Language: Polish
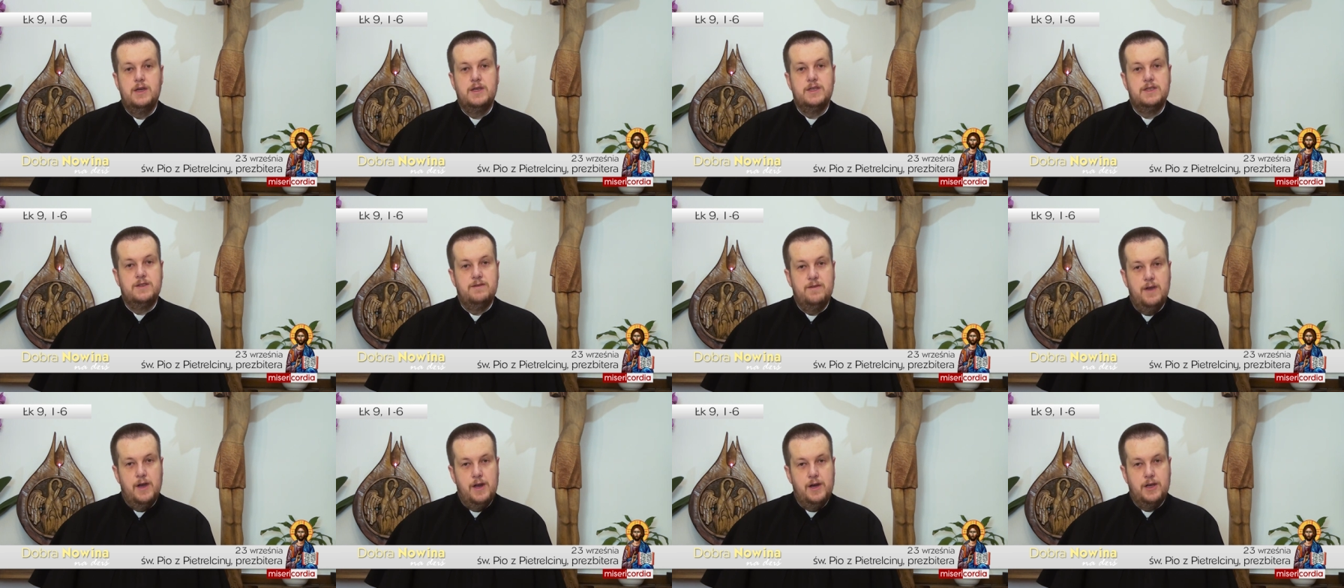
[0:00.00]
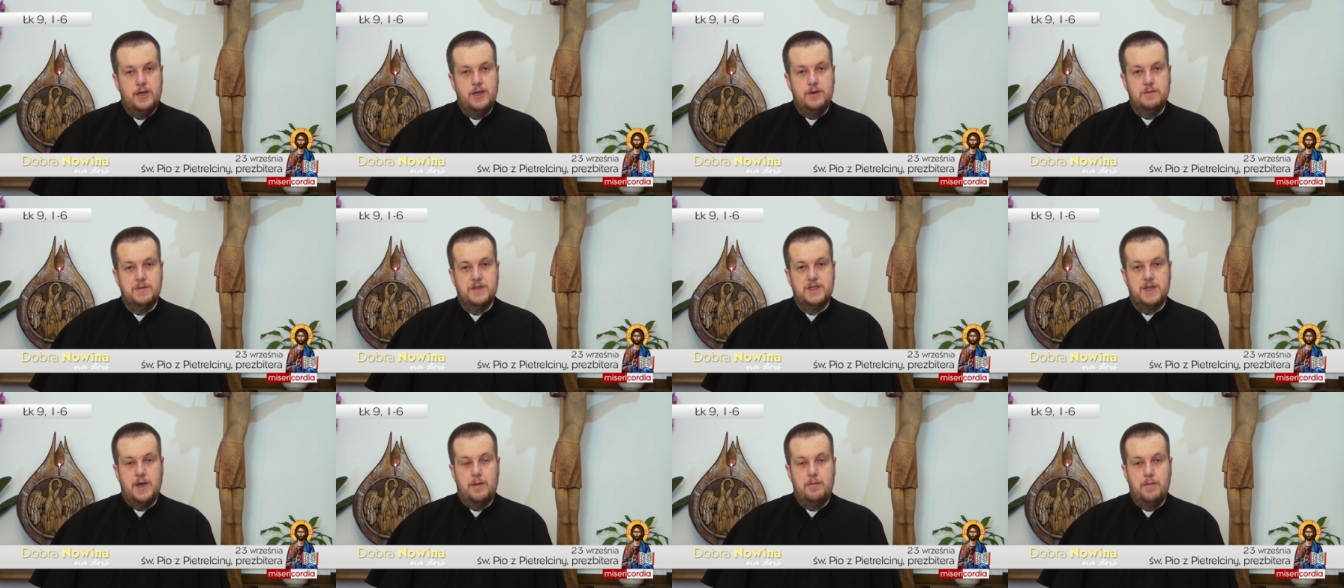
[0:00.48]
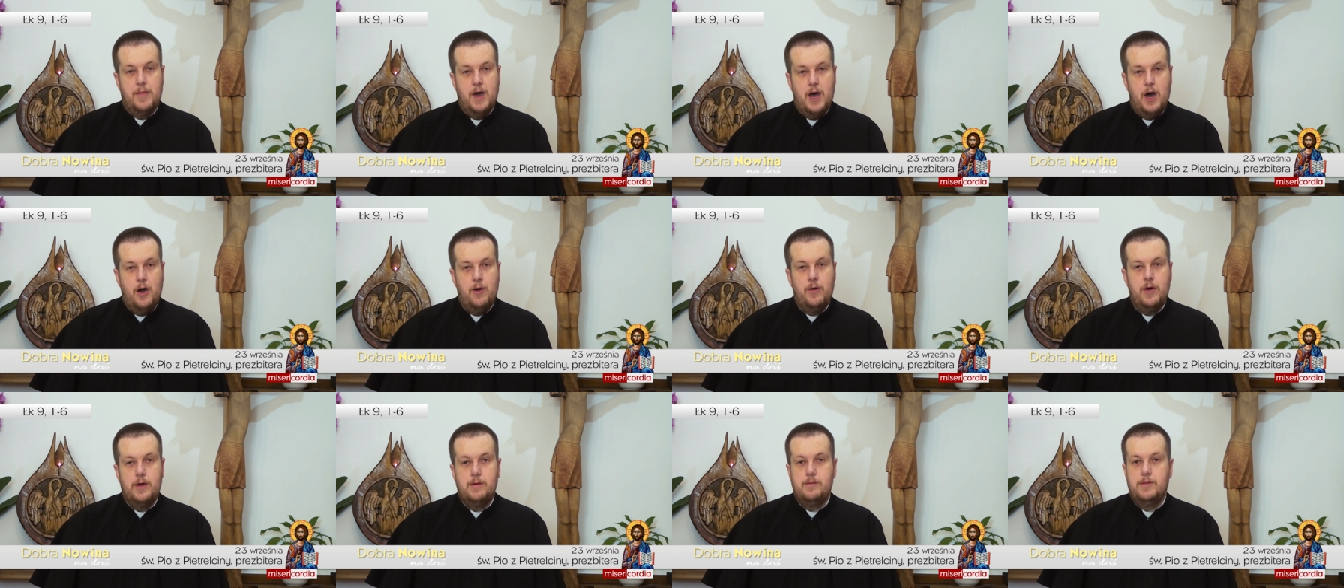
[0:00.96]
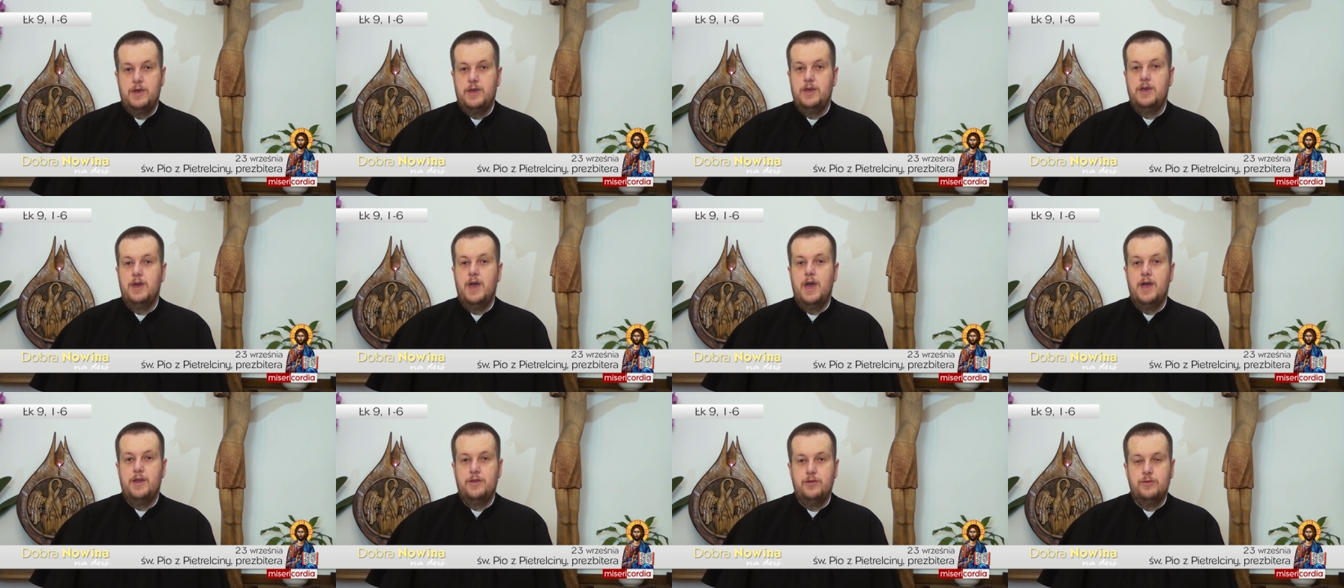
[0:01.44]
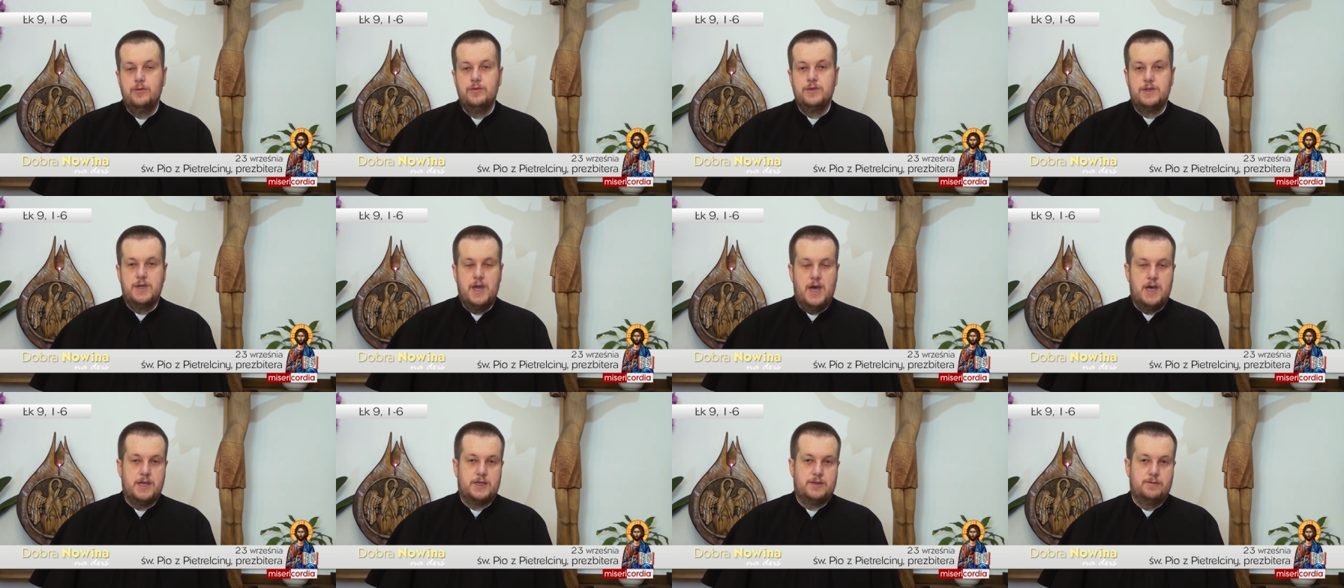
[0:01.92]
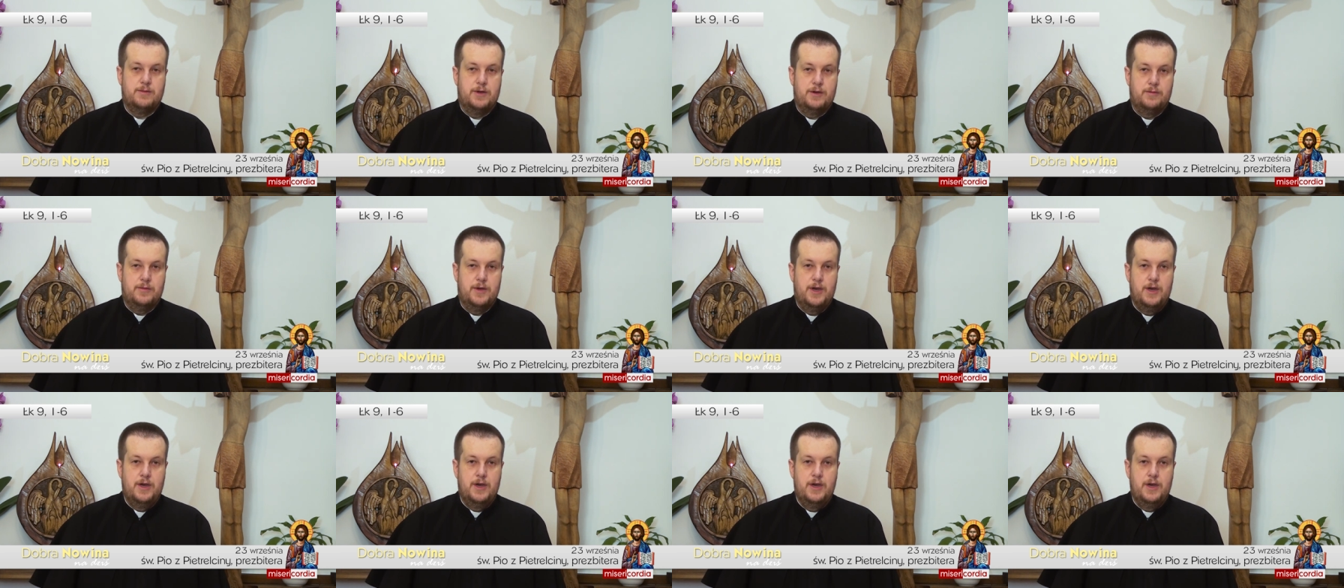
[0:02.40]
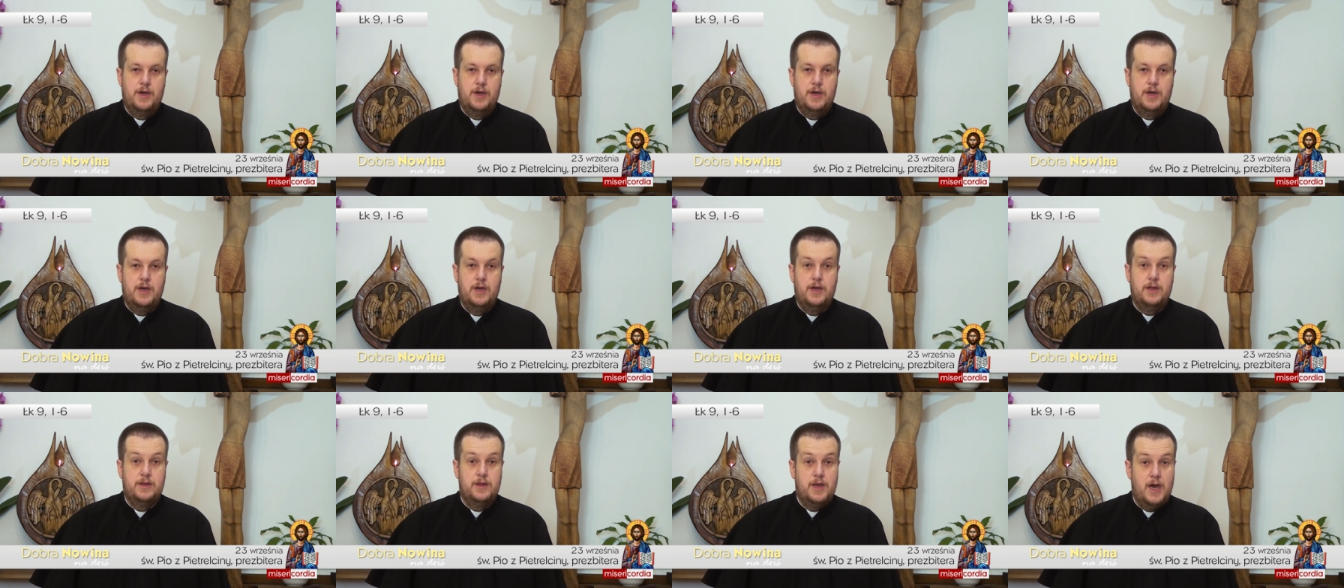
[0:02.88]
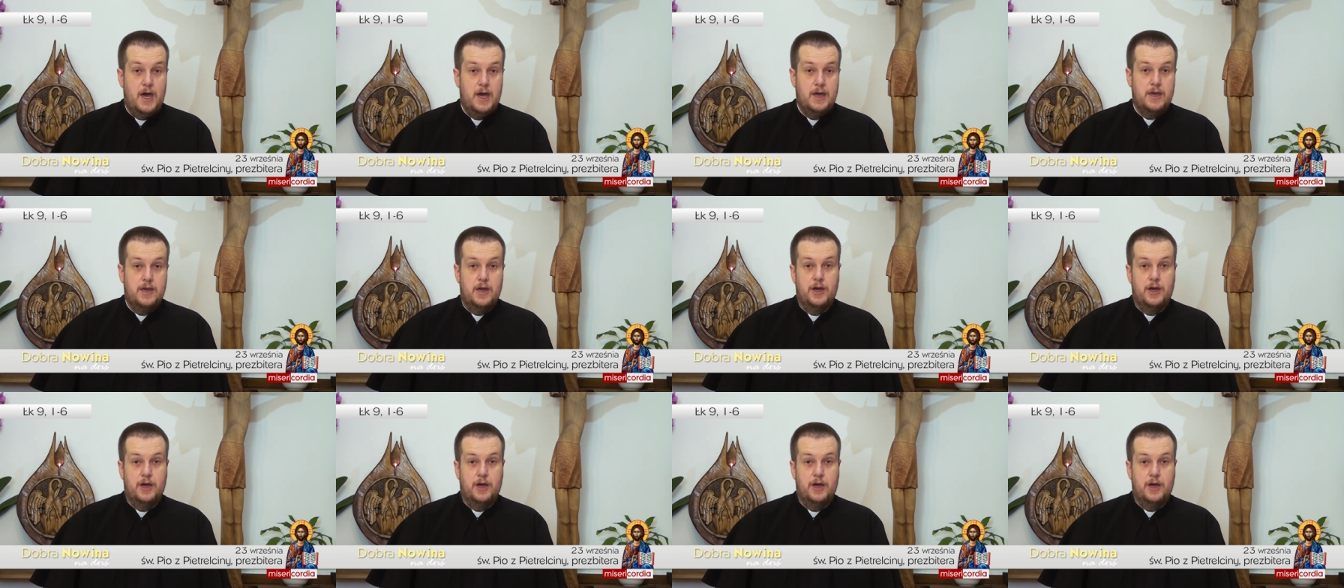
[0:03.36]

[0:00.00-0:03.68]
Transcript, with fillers: z wielkim zapałem i entuzjazmem, tak